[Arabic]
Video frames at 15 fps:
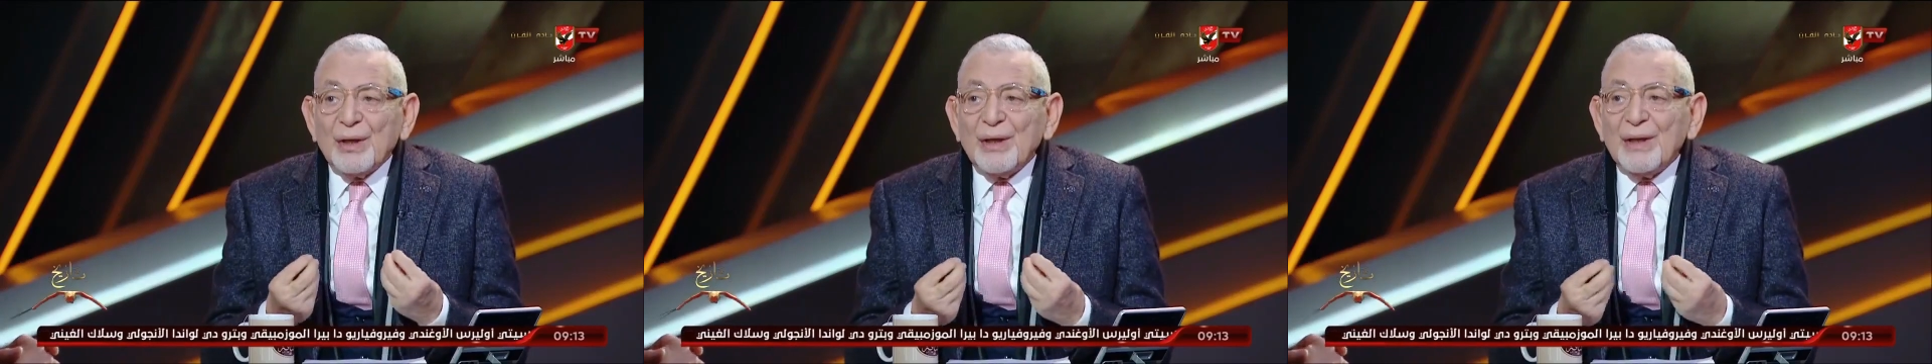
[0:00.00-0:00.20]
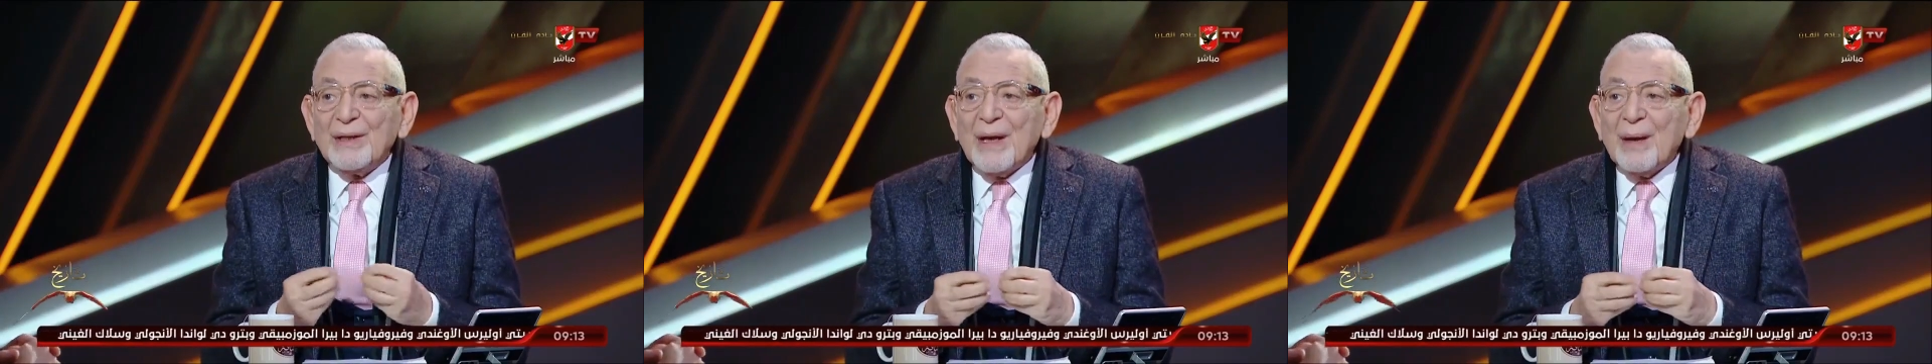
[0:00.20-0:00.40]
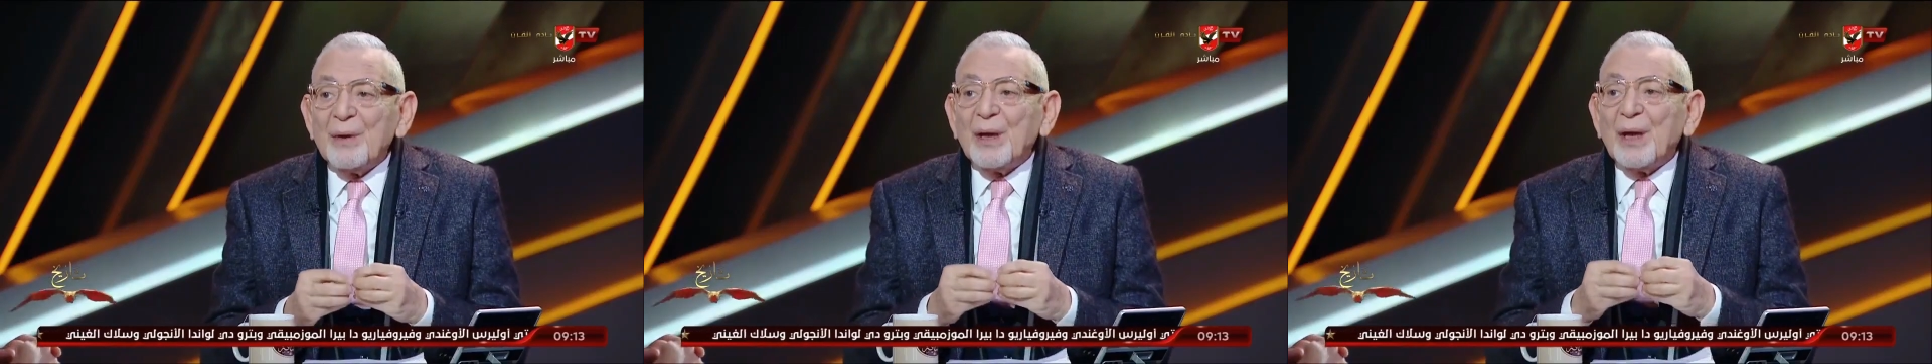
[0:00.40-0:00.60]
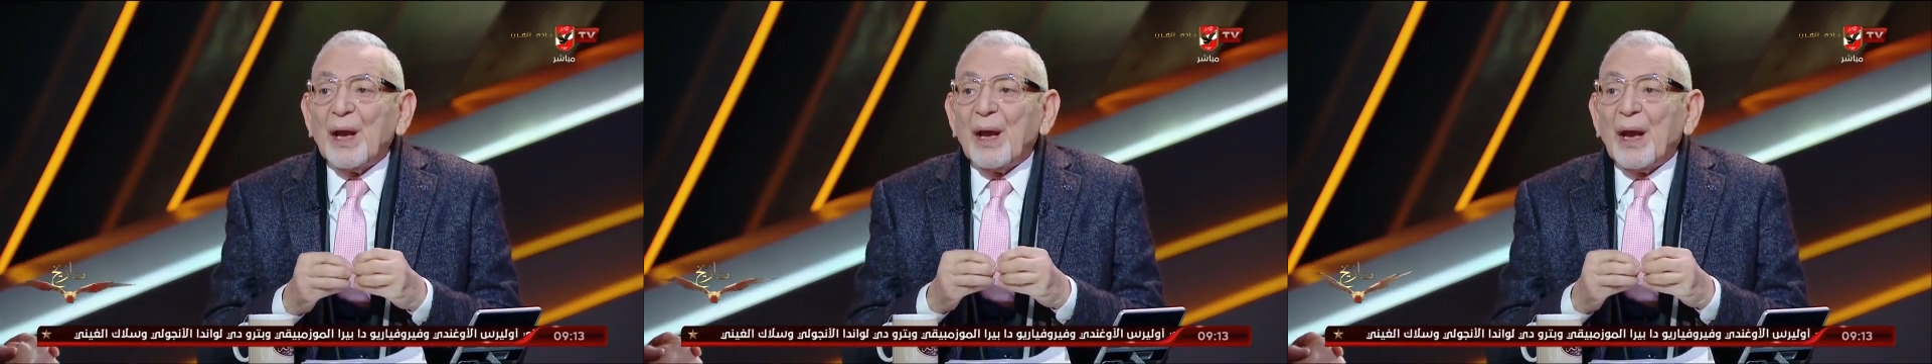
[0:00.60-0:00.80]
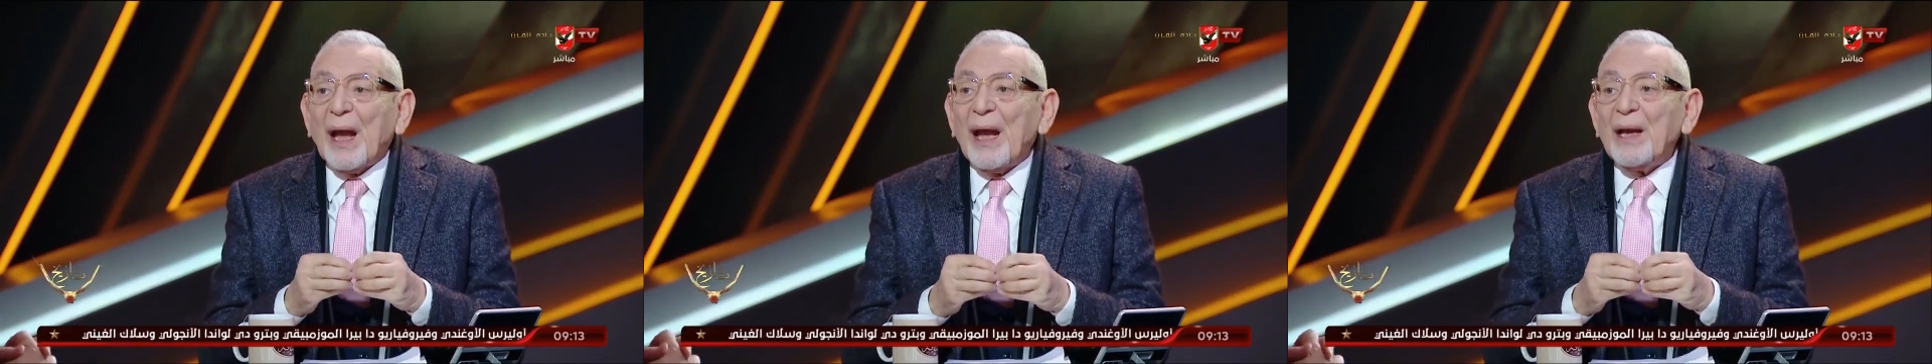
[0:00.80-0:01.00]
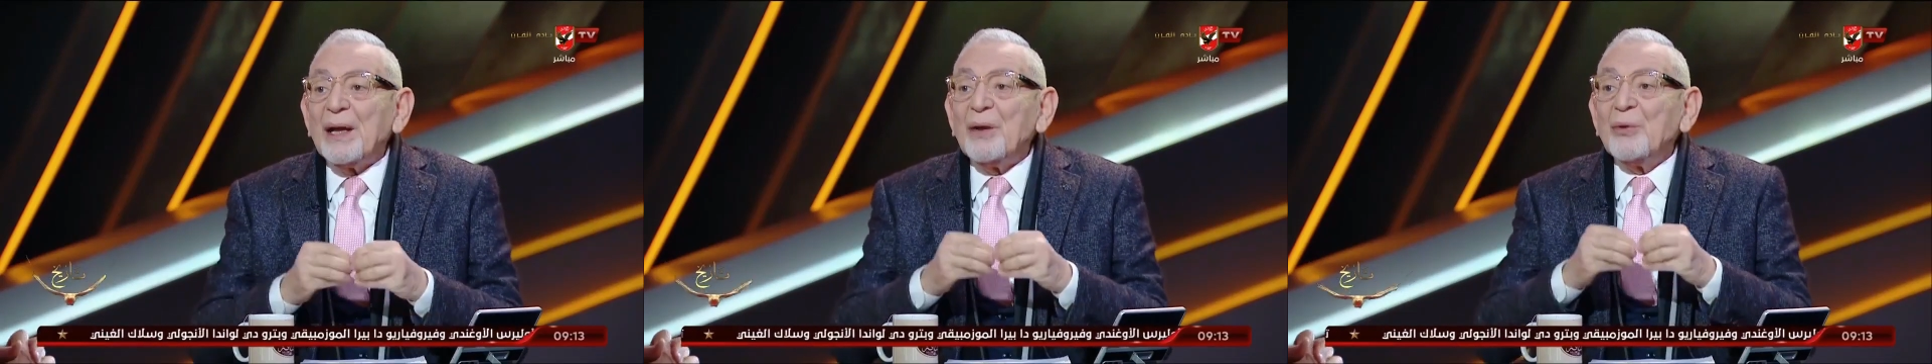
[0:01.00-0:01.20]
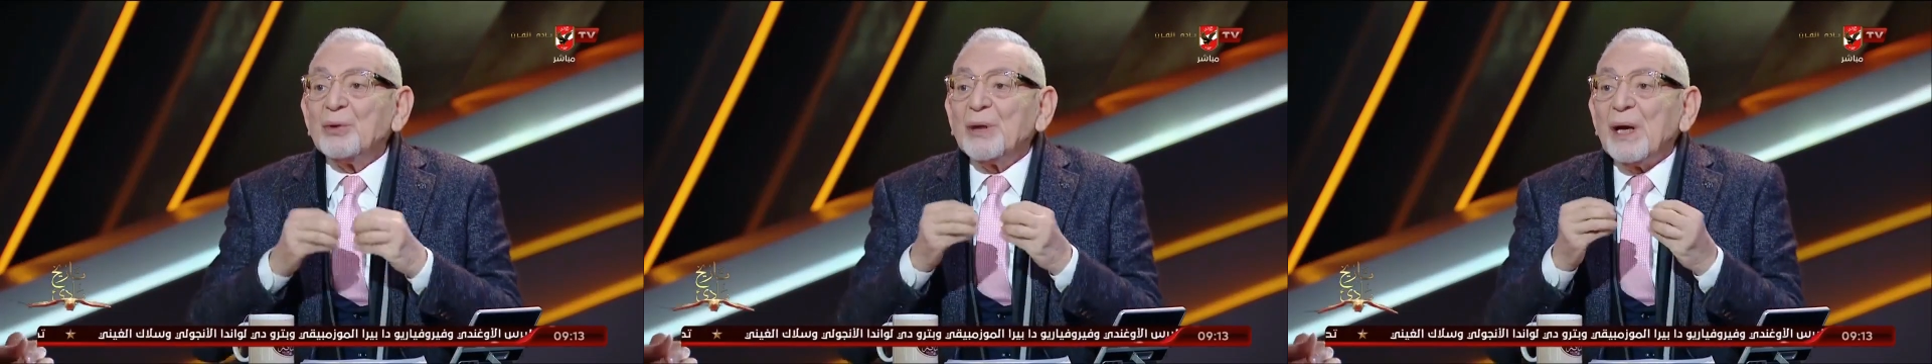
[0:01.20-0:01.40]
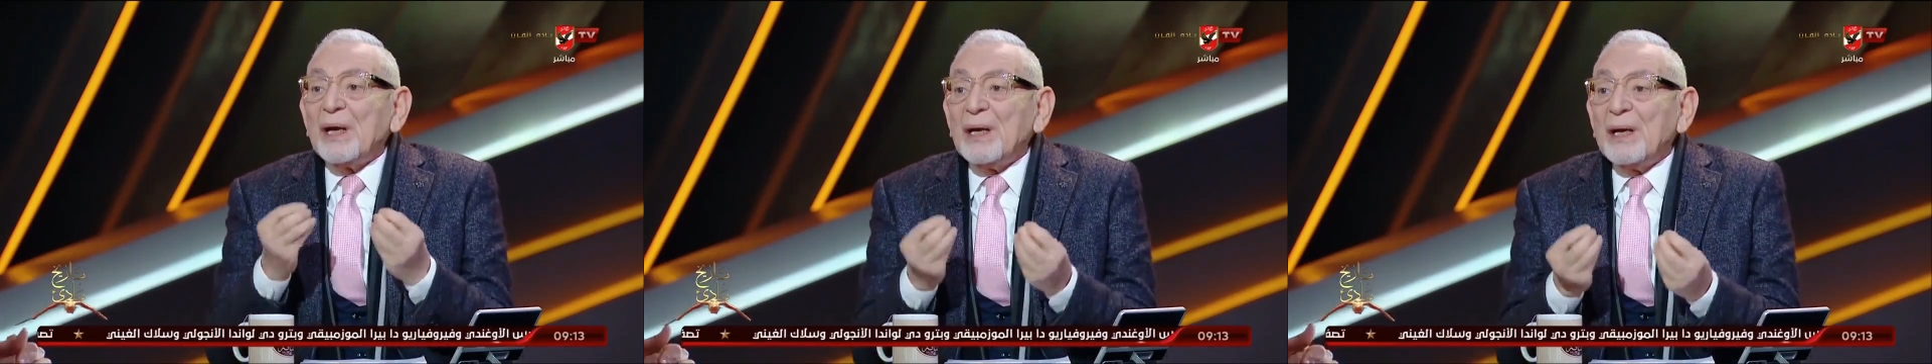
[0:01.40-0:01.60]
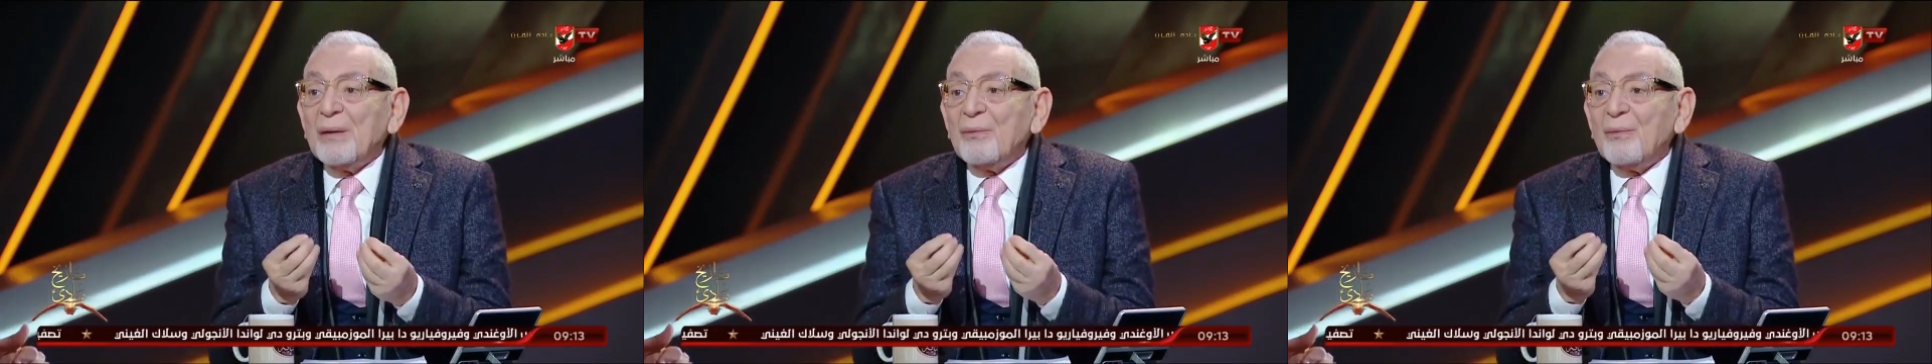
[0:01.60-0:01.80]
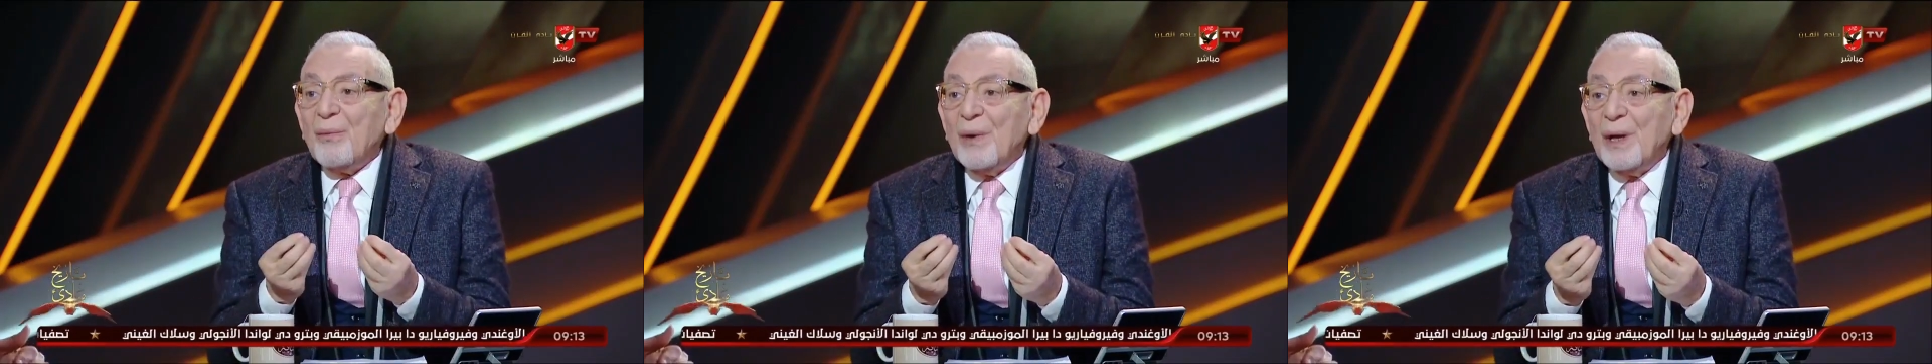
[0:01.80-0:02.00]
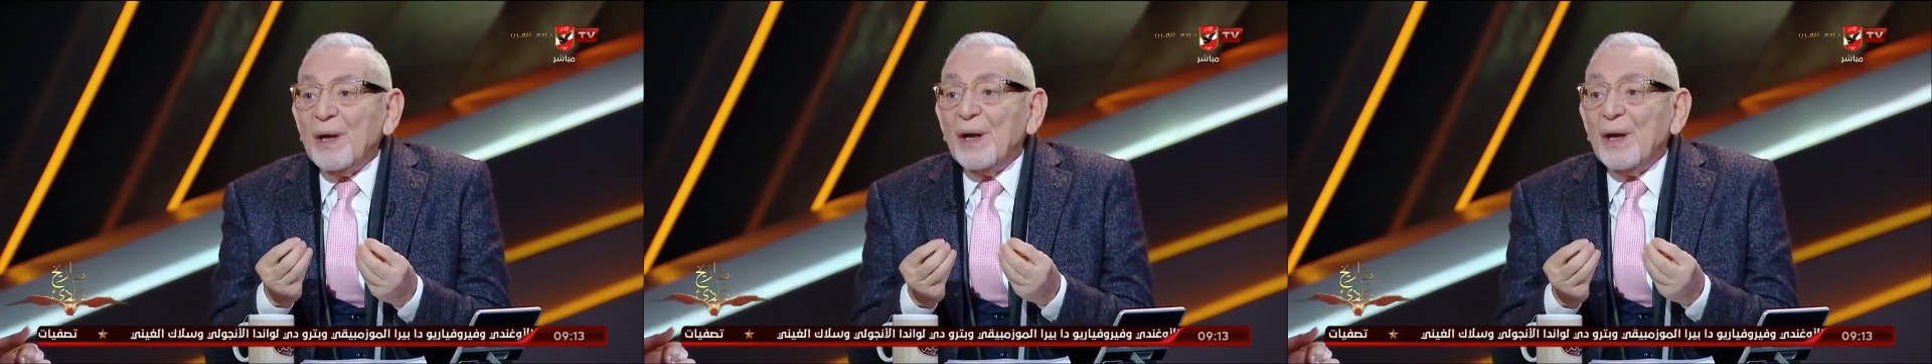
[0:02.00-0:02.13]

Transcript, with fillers: ان ده كان يترجم